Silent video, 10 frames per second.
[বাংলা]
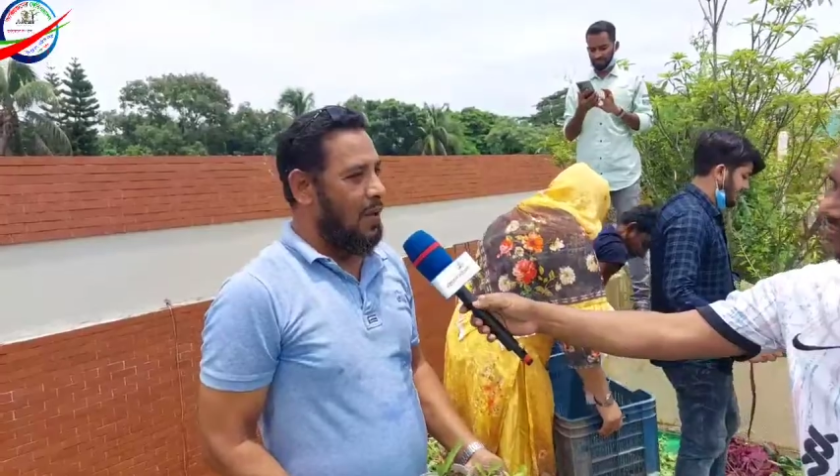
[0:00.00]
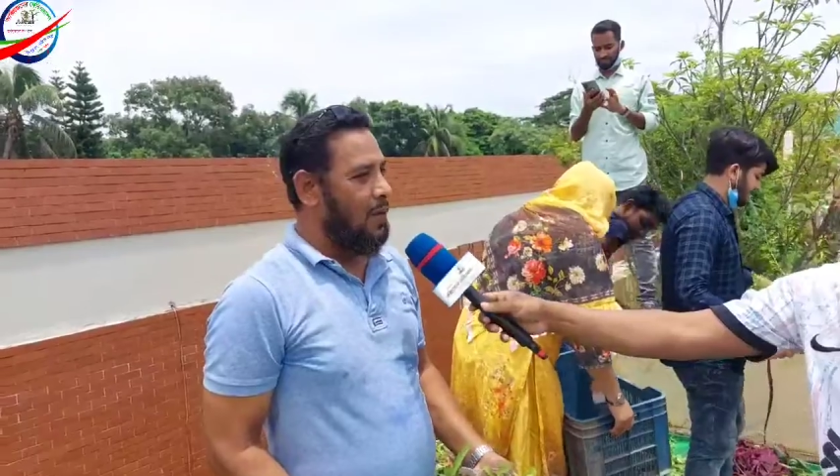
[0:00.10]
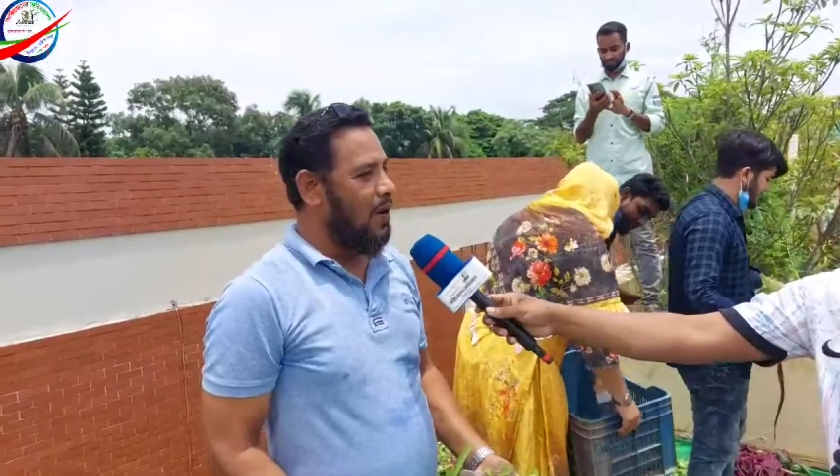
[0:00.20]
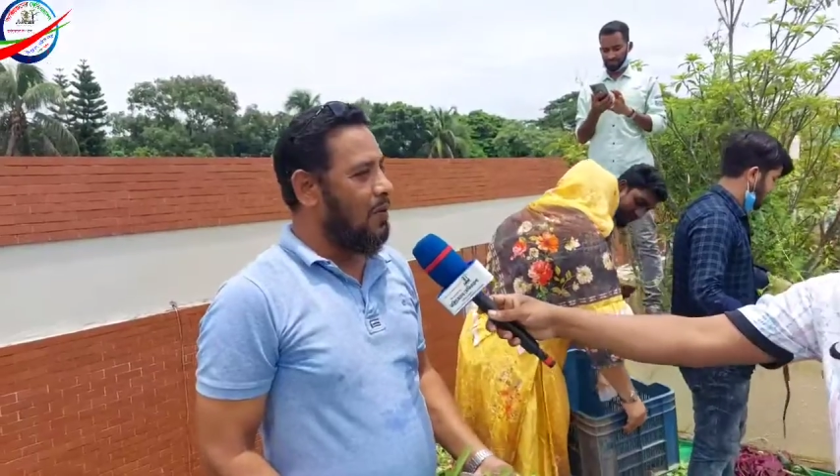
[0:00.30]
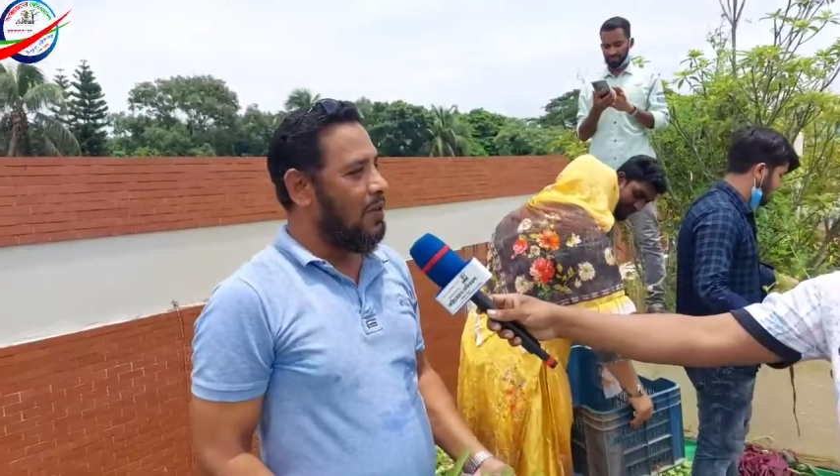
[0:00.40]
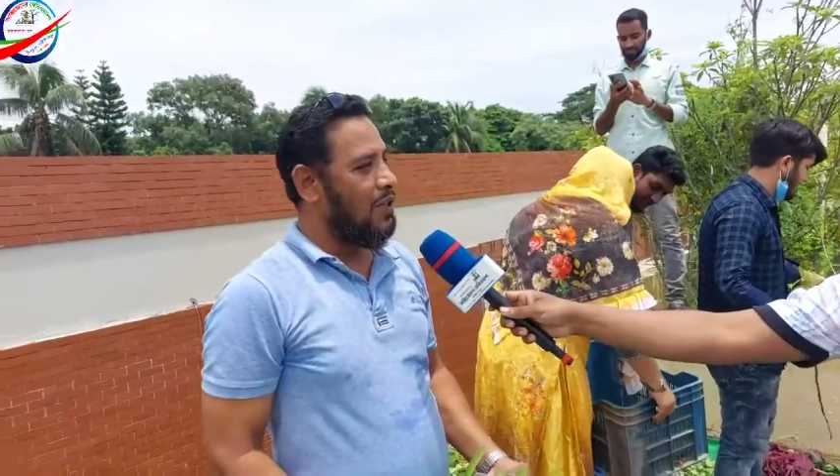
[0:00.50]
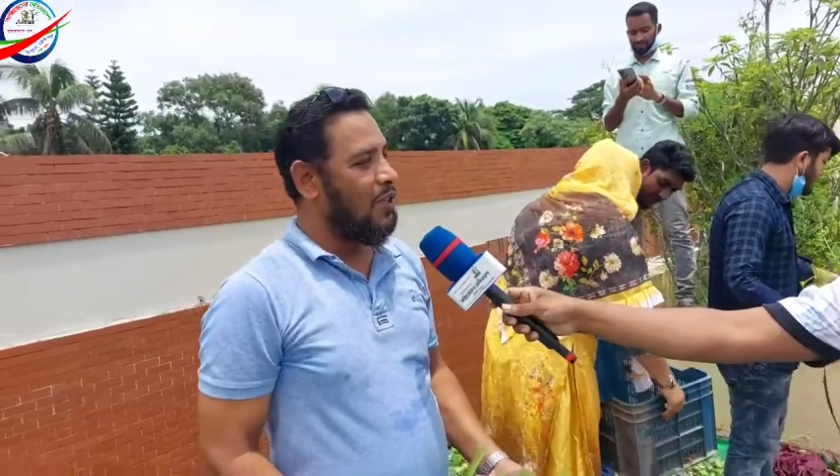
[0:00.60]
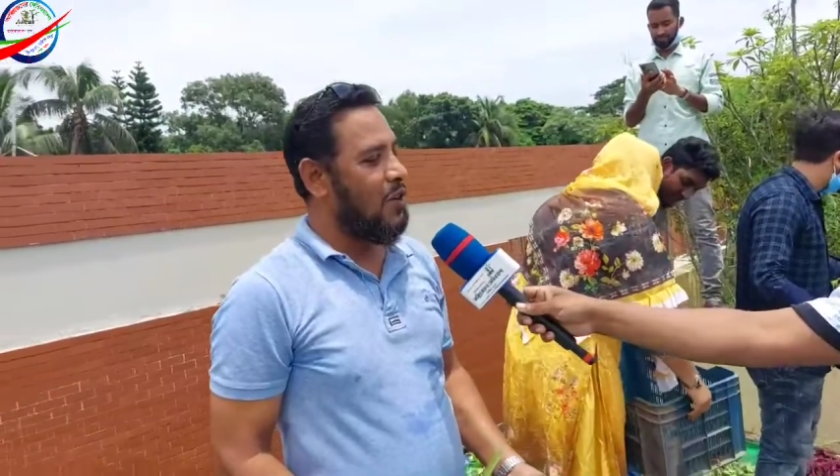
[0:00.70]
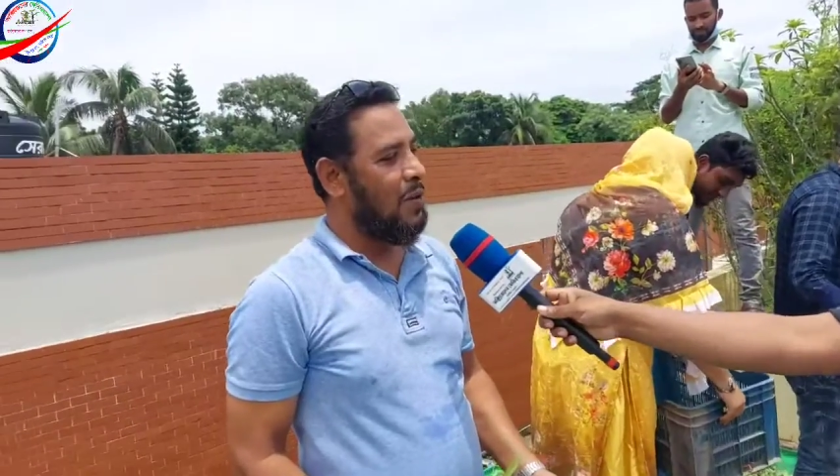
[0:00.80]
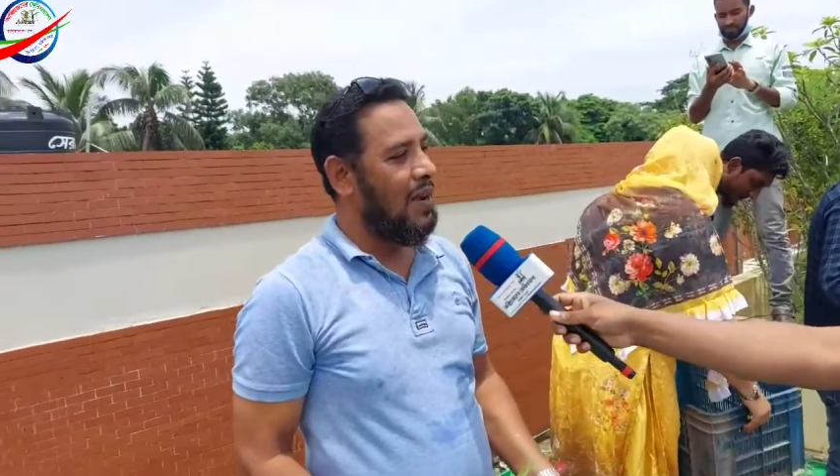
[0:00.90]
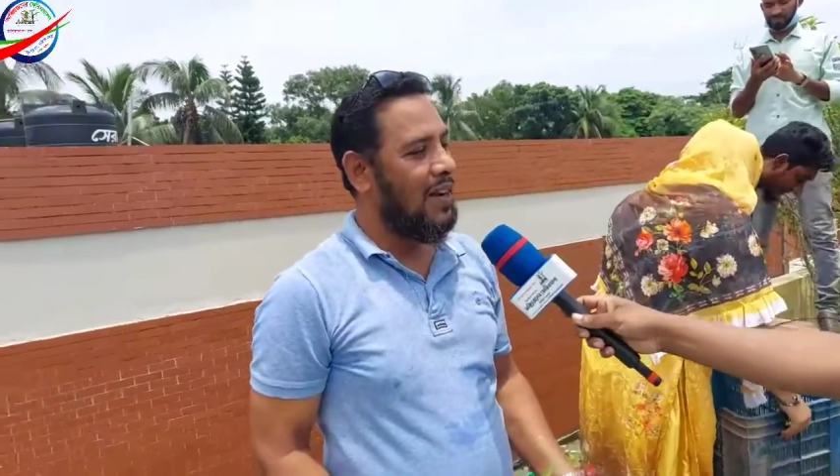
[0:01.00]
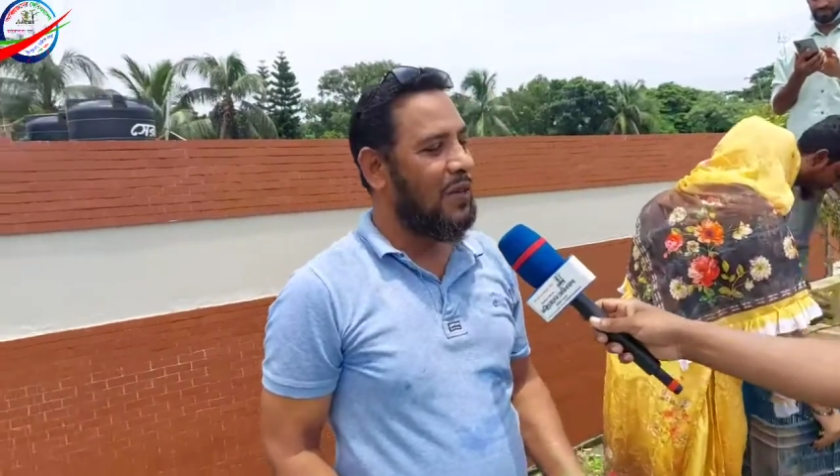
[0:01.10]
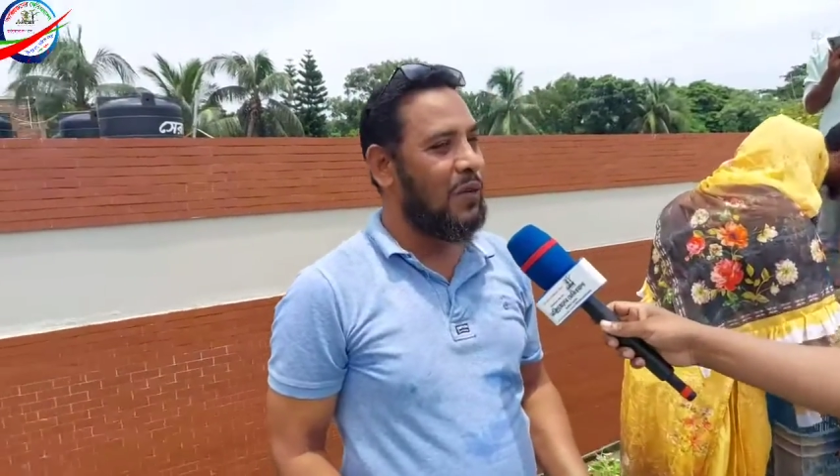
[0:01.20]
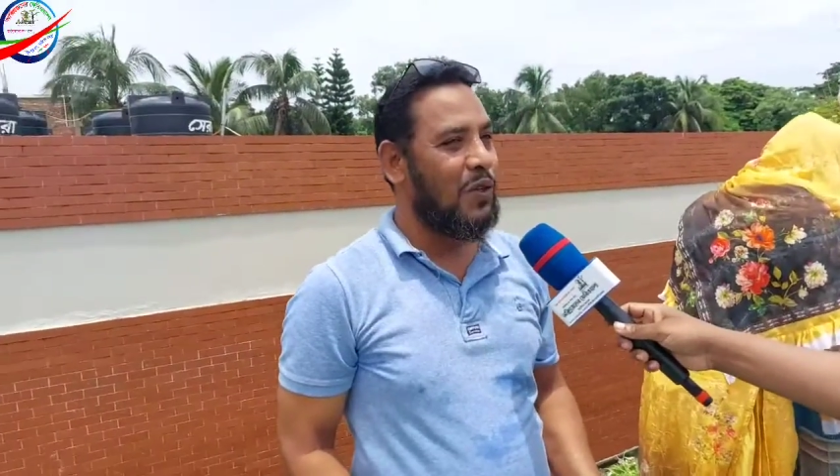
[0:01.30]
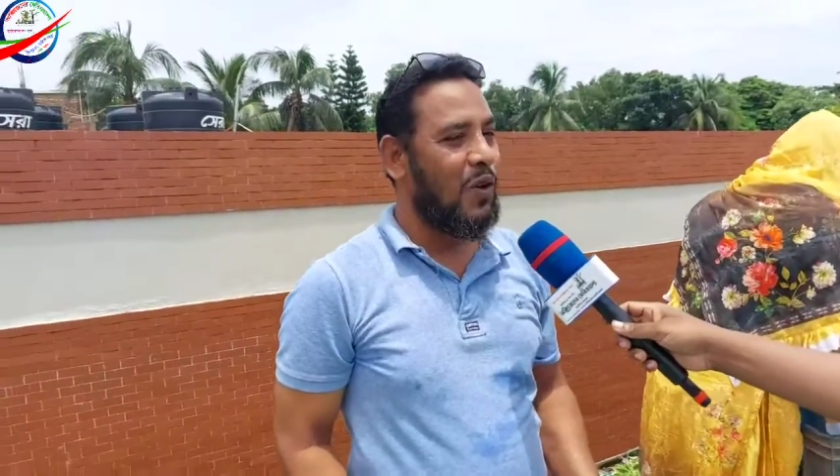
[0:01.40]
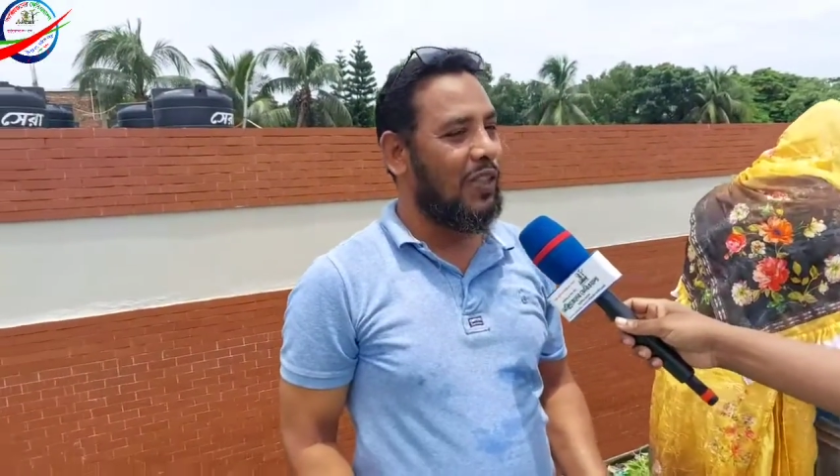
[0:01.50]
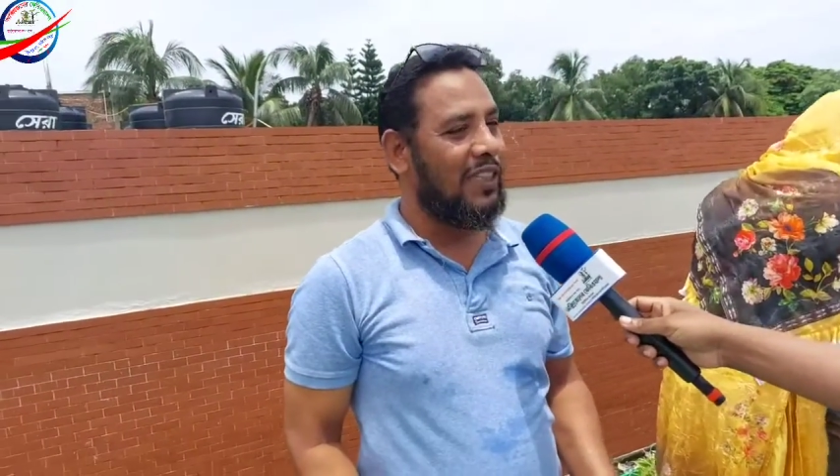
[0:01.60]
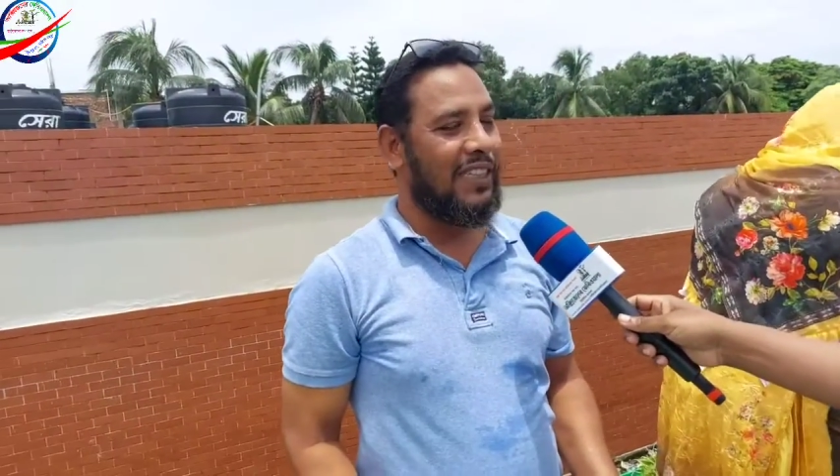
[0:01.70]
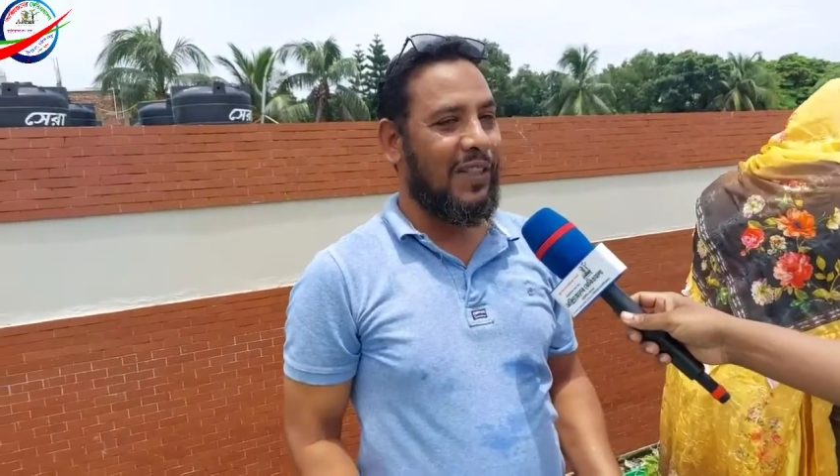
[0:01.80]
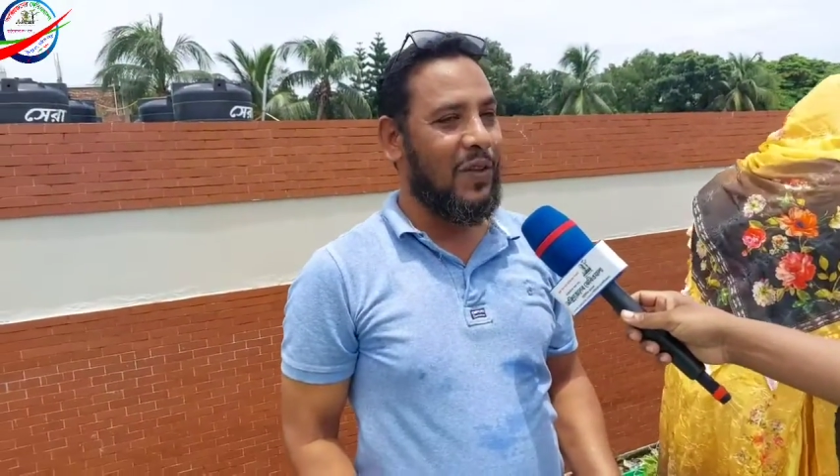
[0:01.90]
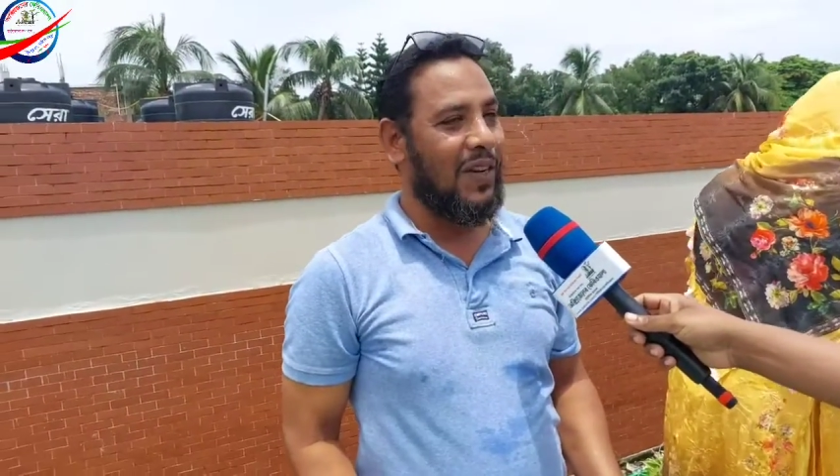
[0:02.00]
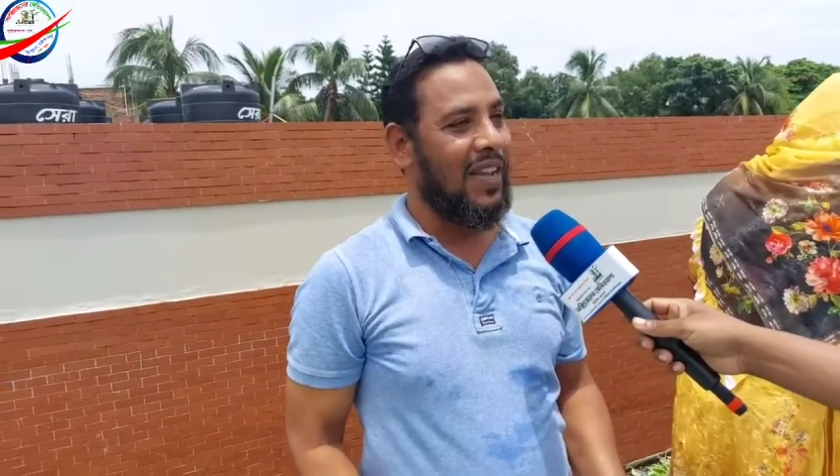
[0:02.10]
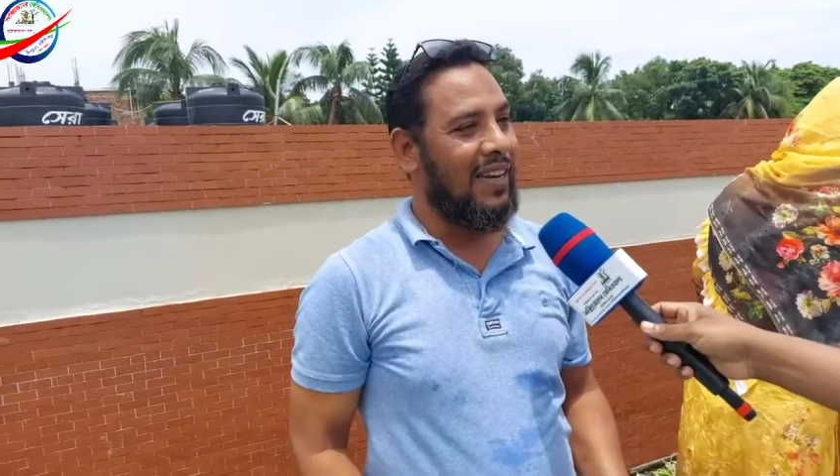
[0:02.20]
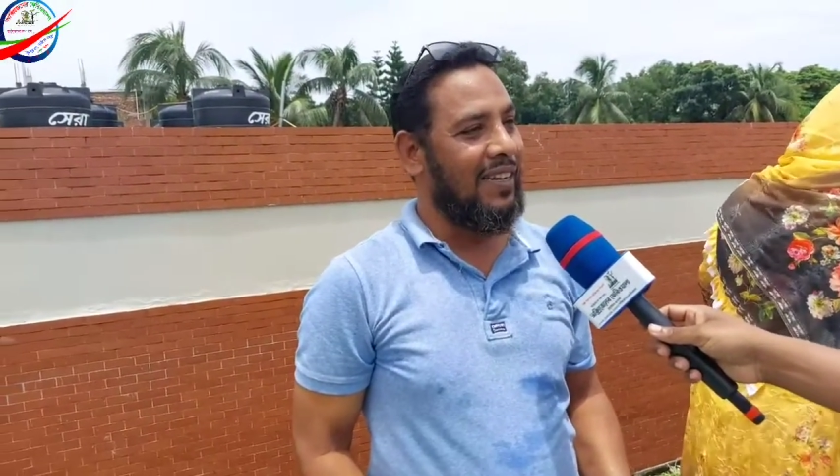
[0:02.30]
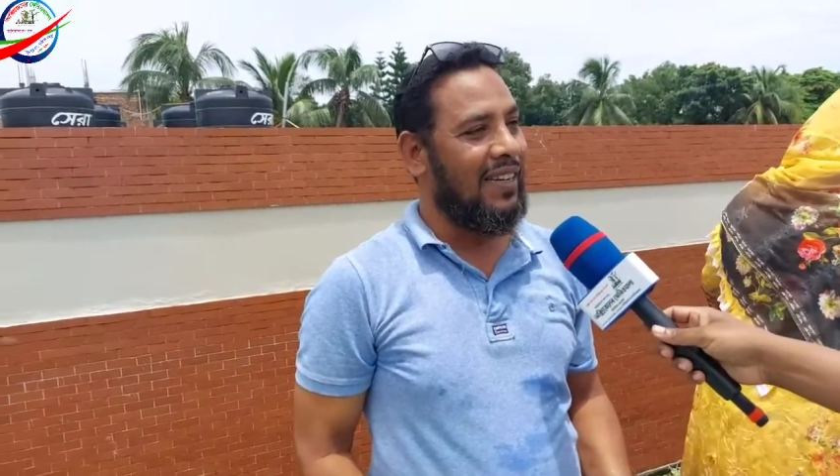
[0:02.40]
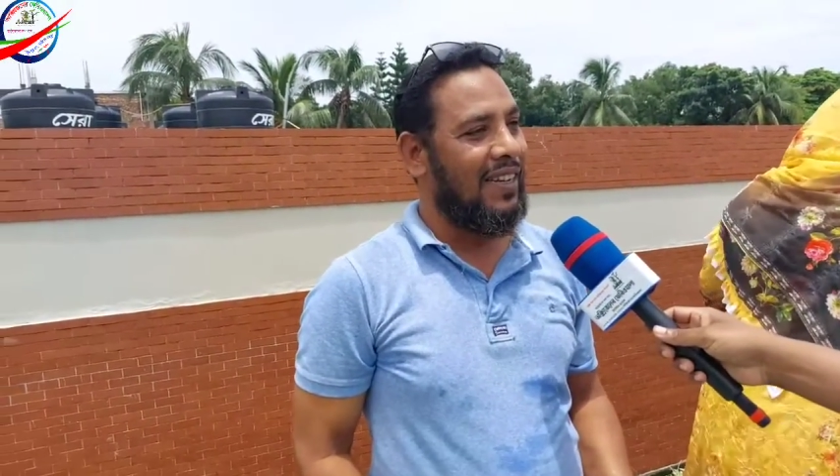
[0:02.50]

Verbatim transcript: আমার পরামর্শ সবার একটু সদিচ্ছা দরকার